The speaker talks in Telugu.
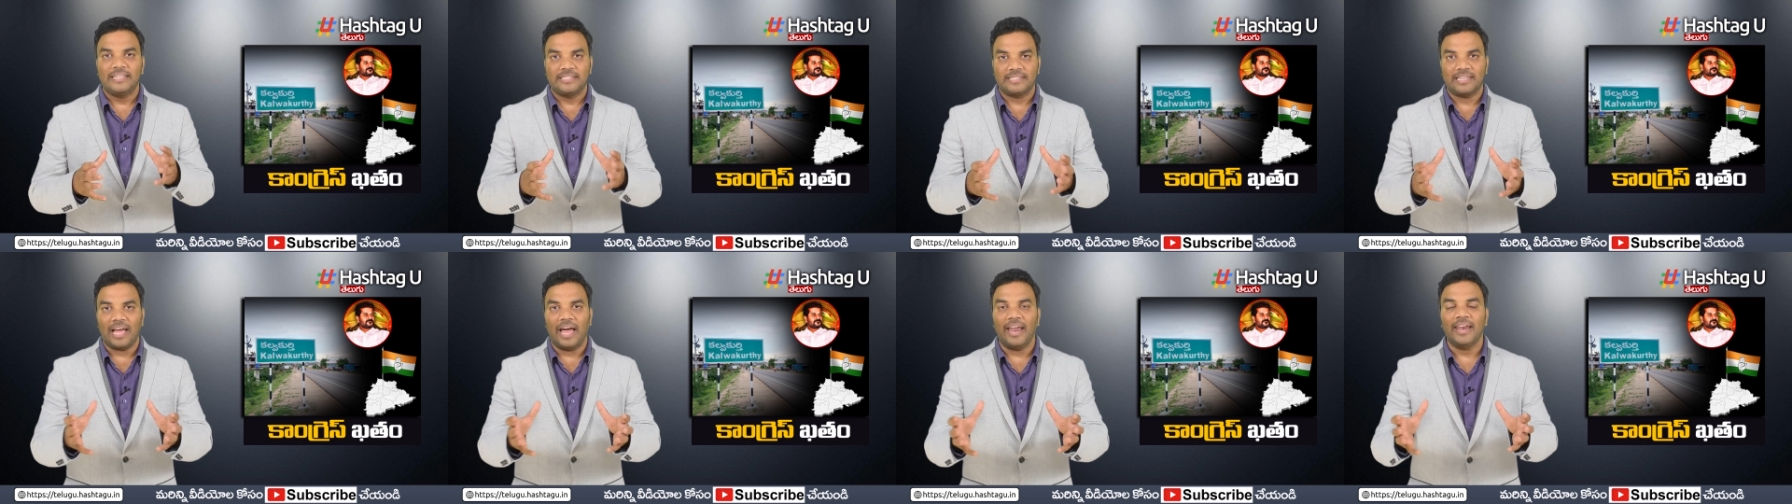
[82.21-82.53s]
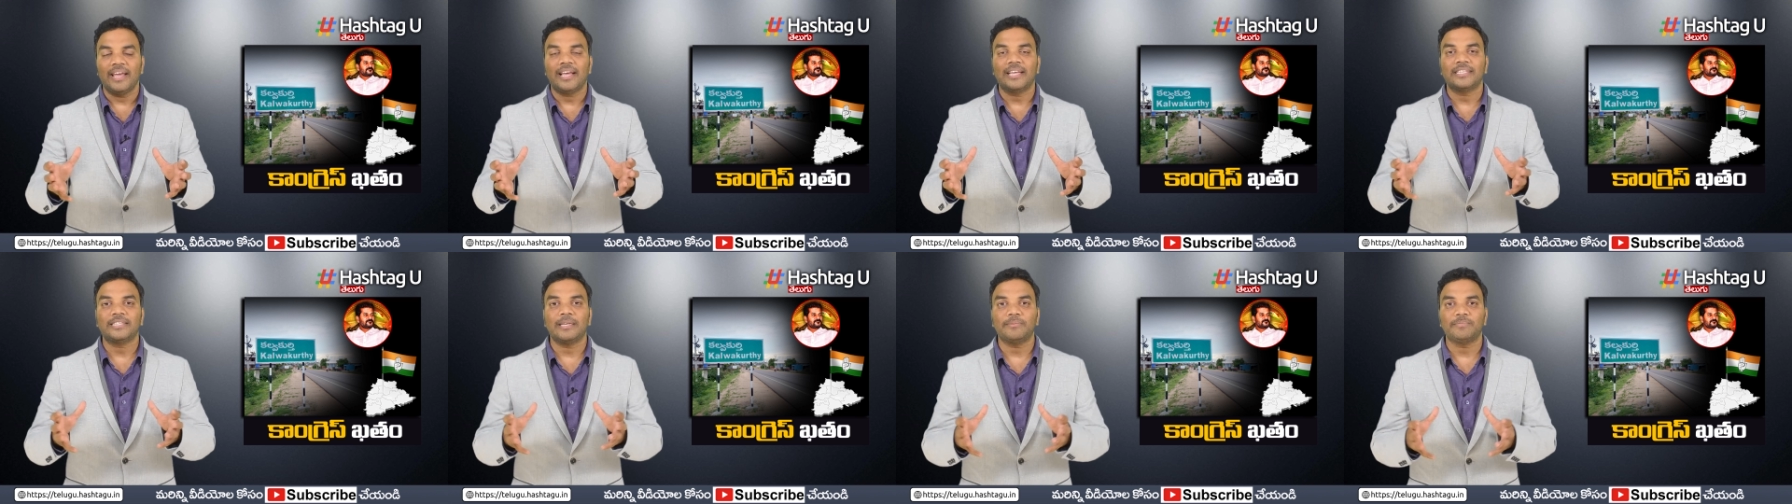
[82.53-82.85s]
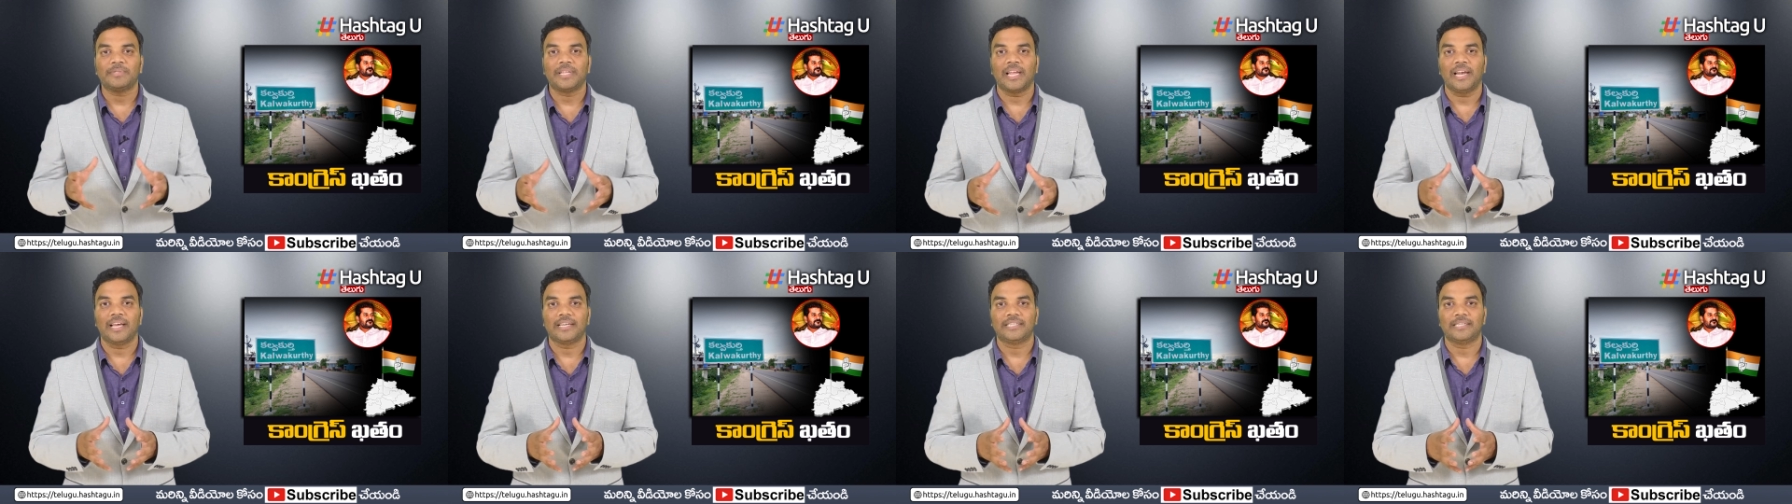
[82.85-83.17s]
స్థానిక
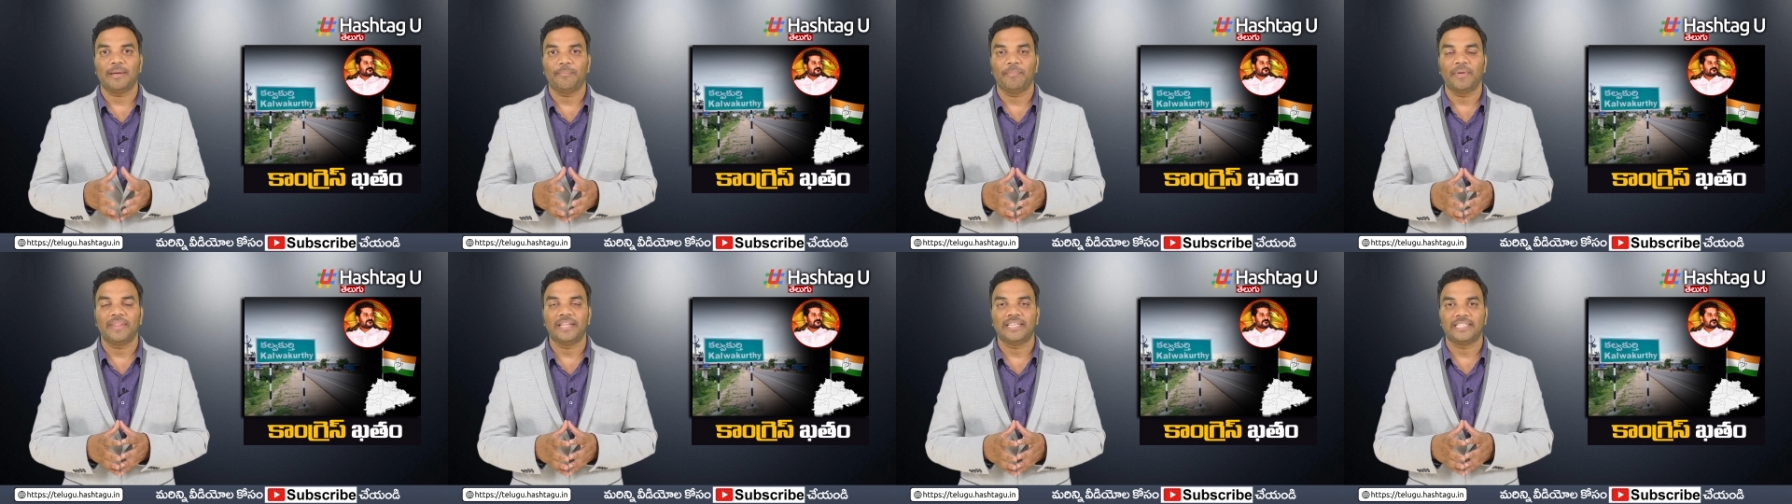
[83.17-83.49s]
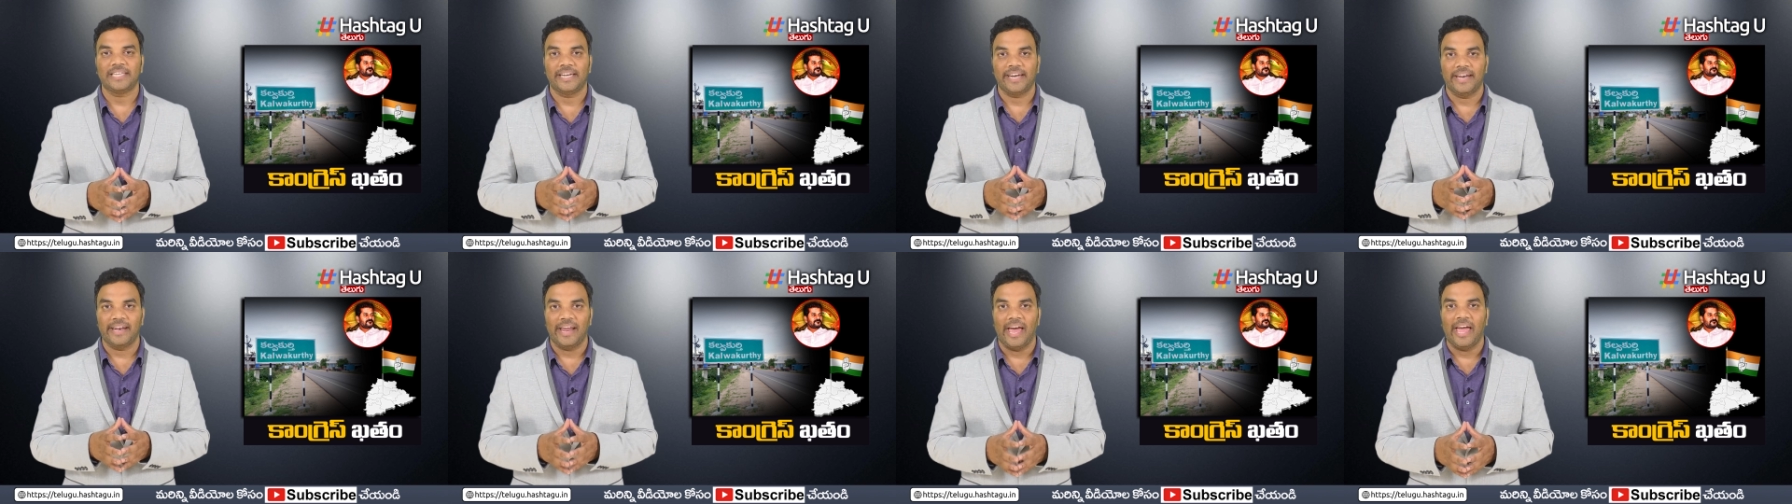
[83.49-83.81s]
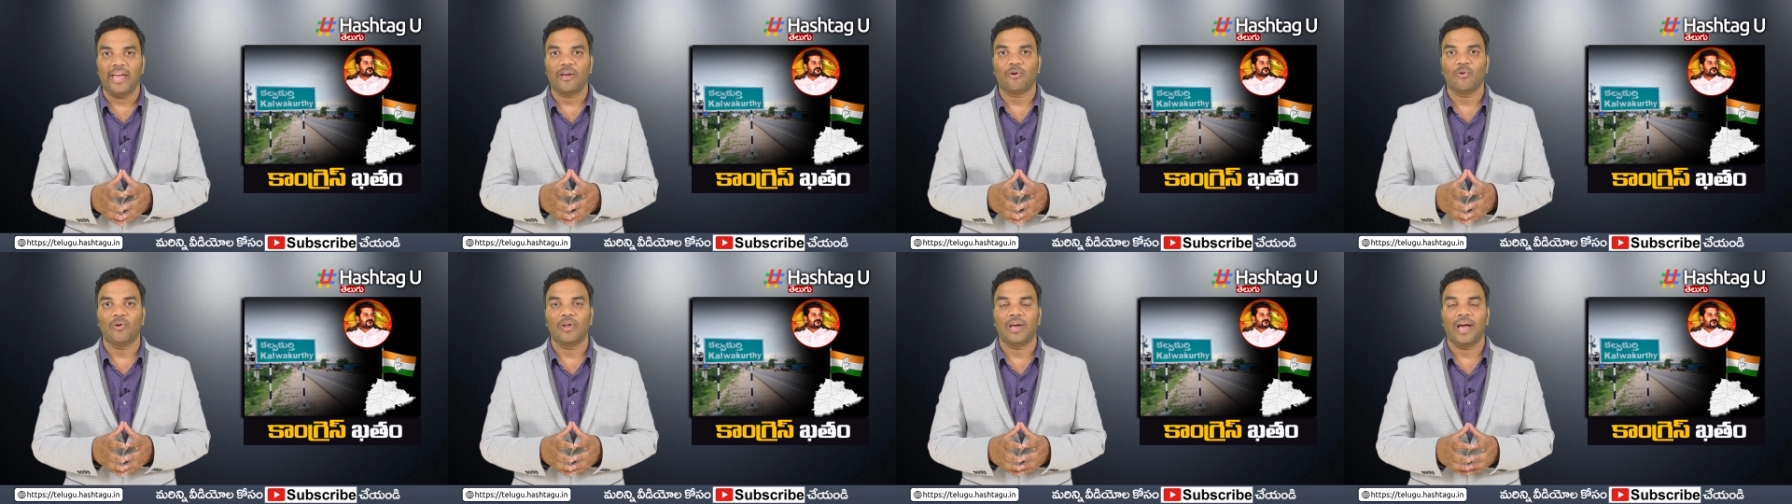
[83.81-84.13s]
సంస్థలకు సంబంధించిన
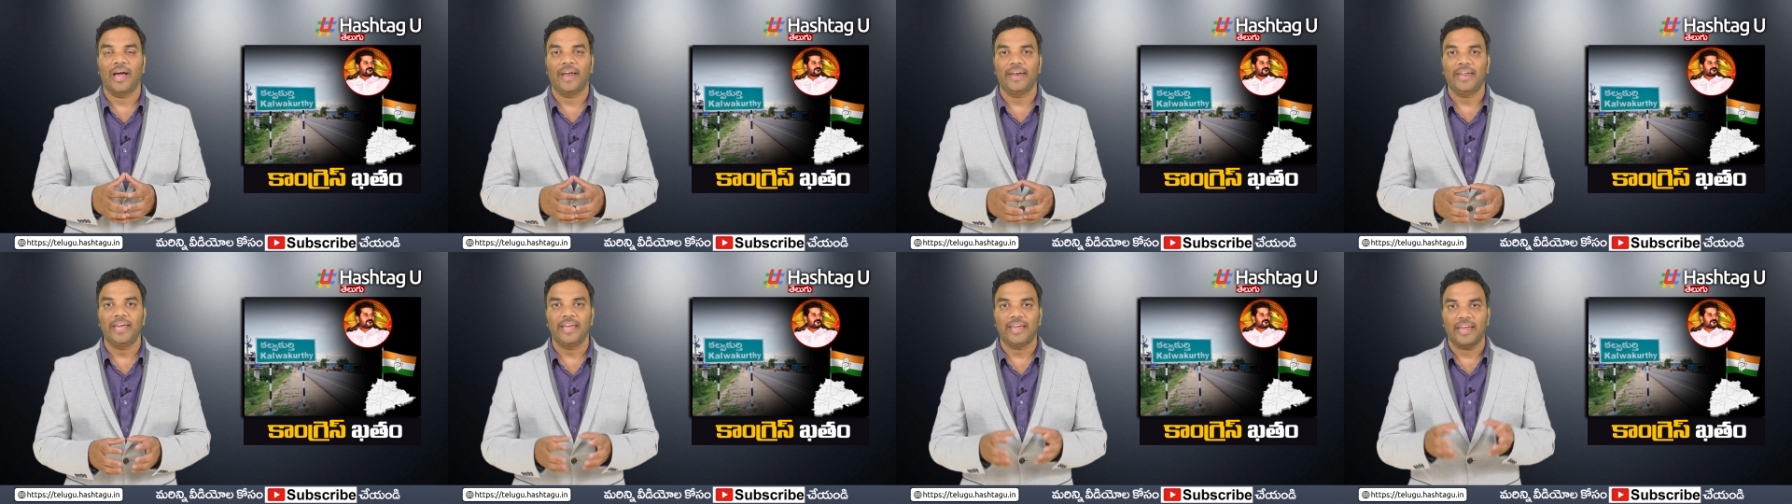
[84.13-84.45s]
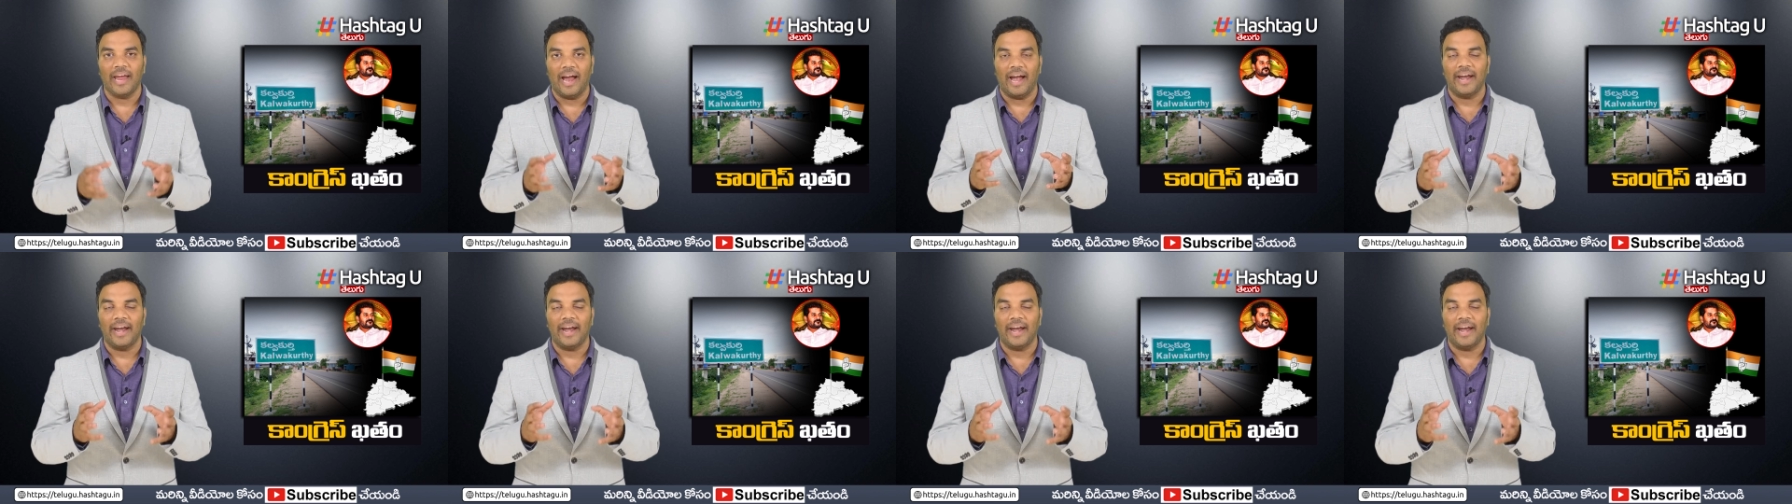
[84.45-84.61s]
నాయకులు కానీ